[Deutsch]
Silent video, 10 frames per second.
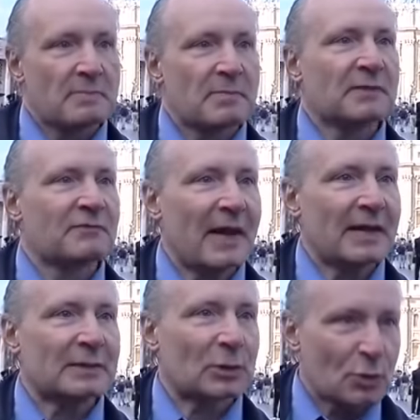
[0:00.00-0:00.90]
Mit
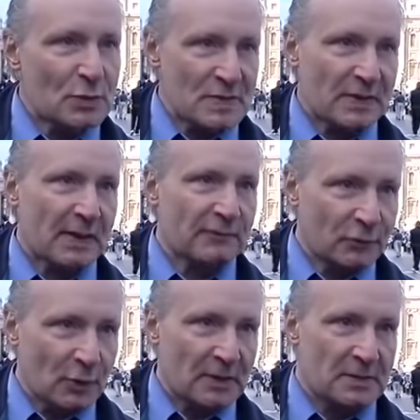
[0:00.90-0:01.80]
weit größerer
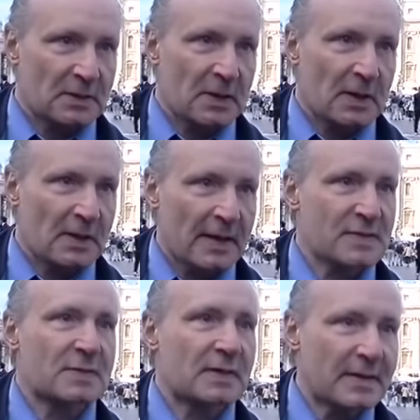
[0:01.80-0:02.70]
Furcht
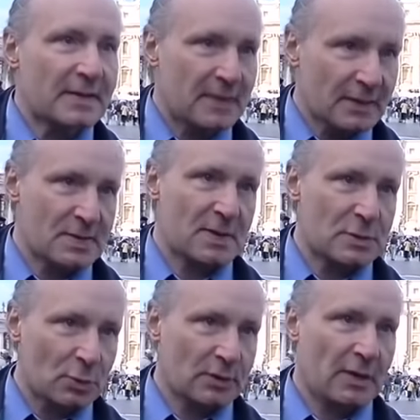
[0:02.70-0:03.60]
lest ihr jetzt
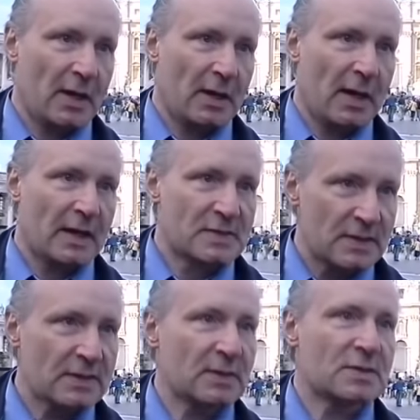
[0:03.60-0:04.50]
das Urteil, als
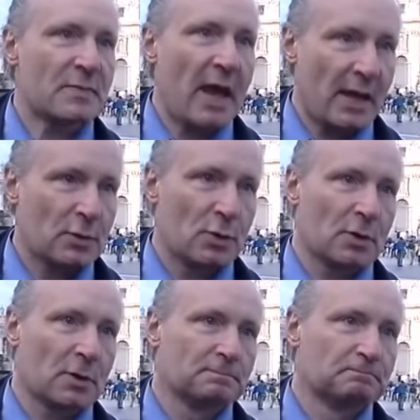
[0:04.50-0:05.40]
ich es mir
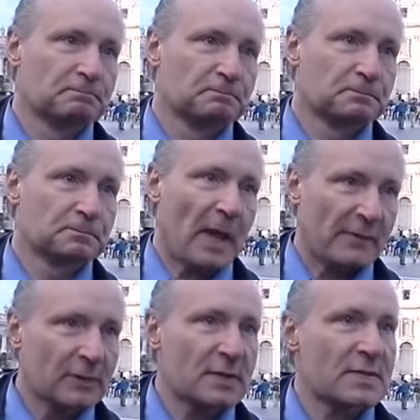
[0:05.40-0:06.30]
anhöre.
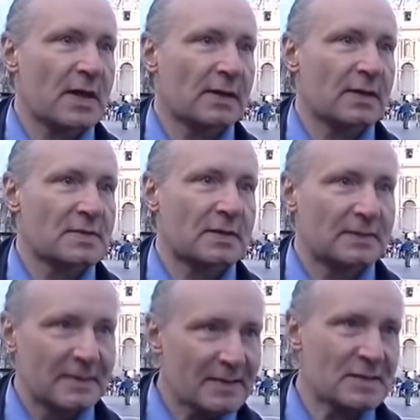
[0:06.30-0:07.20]
Er wollte sagen, ihr
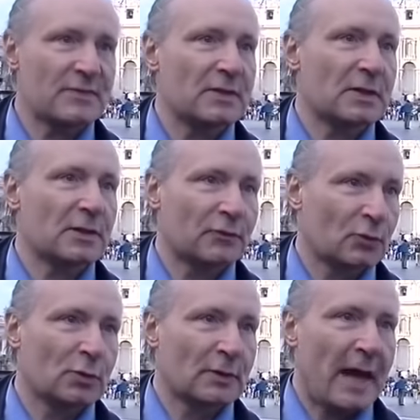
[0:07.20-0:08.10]
seid nichts wie die
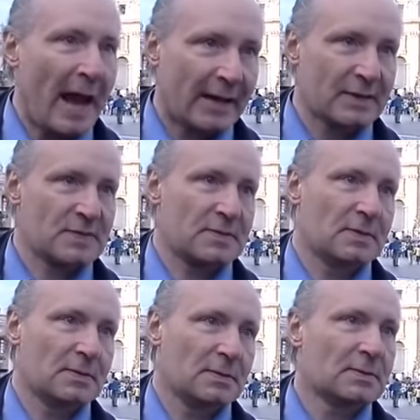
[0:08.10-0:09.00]
gefrorene
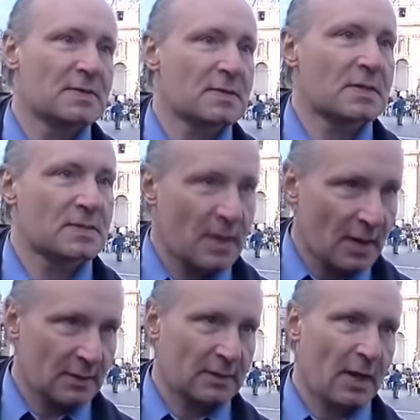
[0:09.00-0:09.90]
Angst. Und das ist das
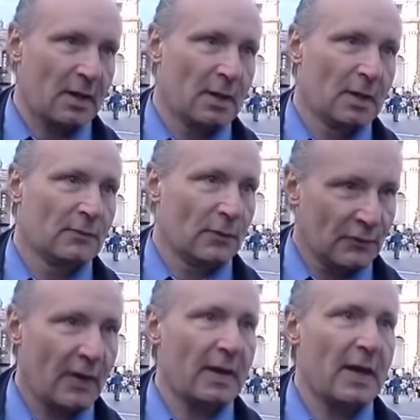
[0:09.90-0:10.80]
Gegenteil von
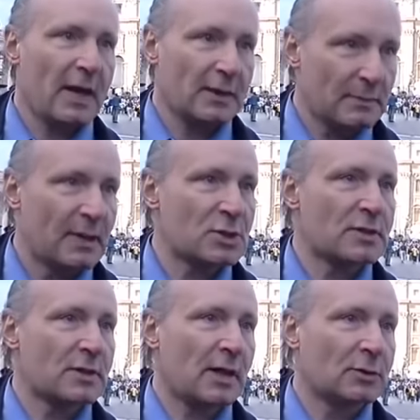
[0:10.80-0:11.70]
Freiheit,
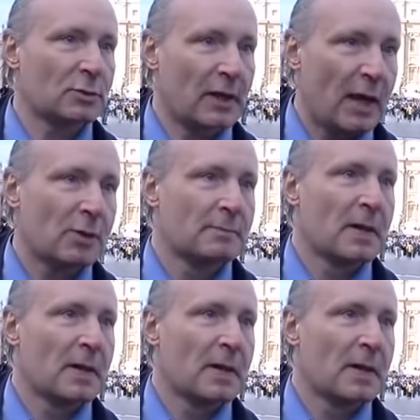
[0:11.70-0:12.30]
Menschlichkeit und Glauben.